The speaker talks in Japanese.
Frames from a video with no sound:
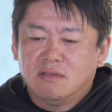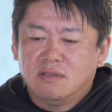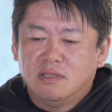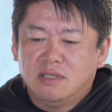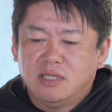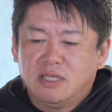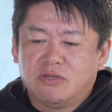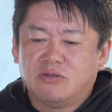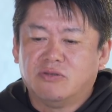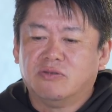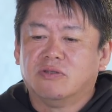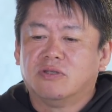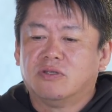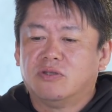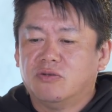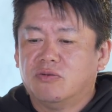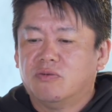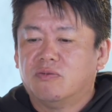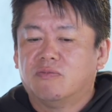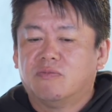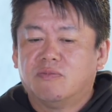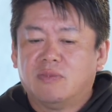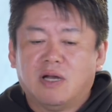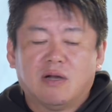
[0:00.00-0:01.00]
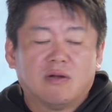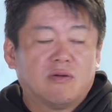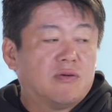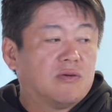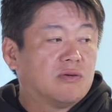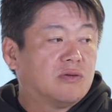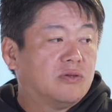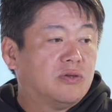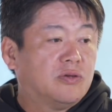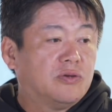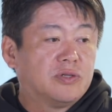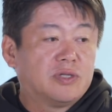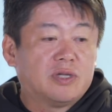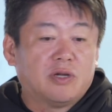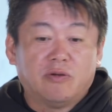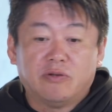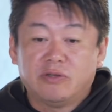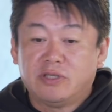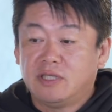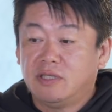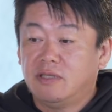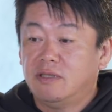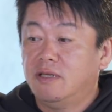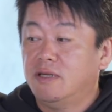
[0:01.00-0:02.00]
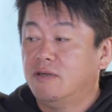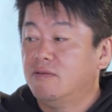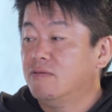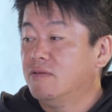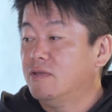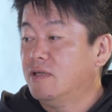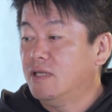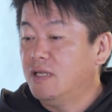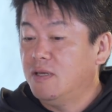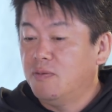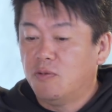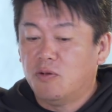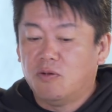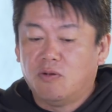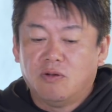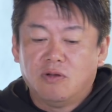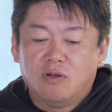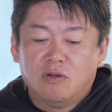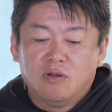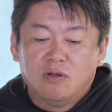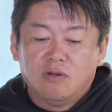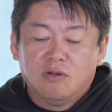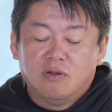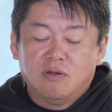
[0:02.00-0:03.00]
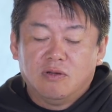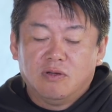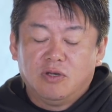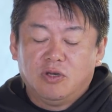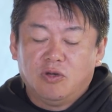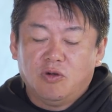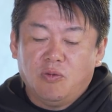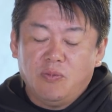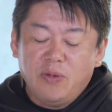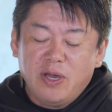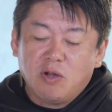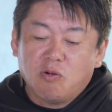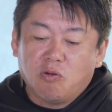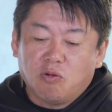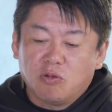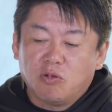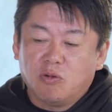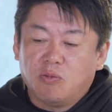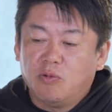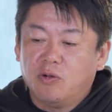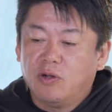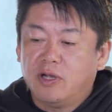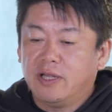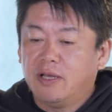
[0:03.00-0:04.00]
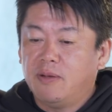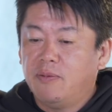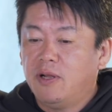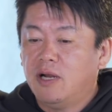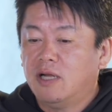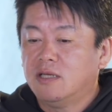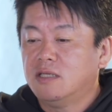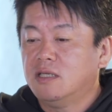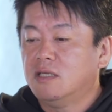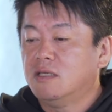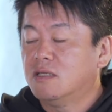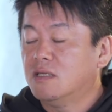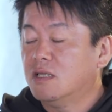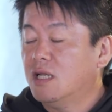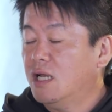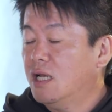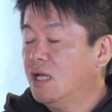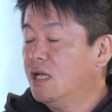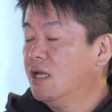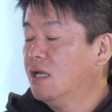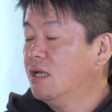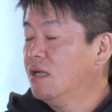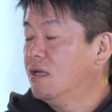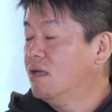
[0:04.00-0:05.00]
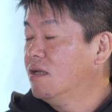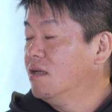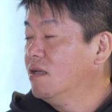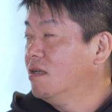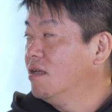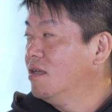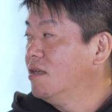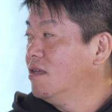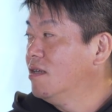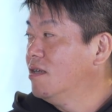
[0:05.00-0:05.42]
行くんですよ、バンコクの良さを知ってるんで、うん、でも嫁子供がダメらしいですね。な